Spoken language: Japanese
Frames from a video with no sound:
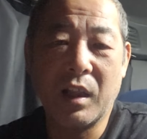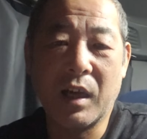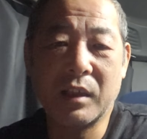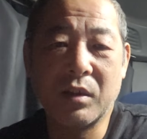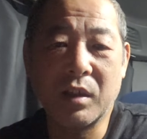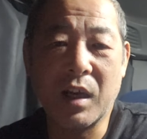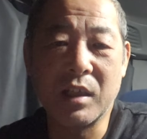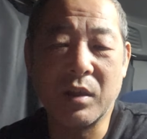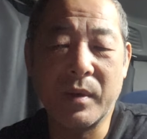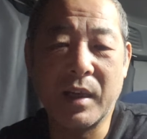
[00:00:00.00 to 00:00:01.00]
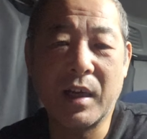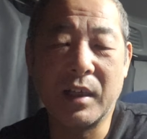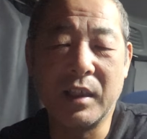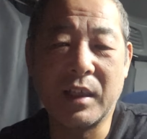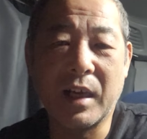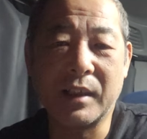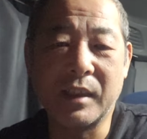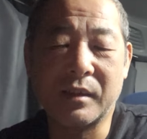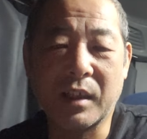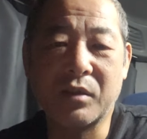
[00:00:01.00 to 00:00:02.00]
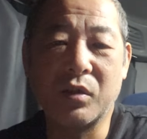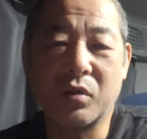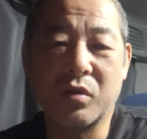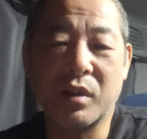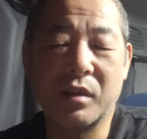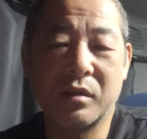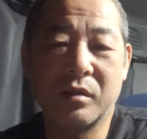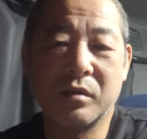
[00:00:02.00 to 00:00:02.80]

あなたの会社はいかがいかがですかということです。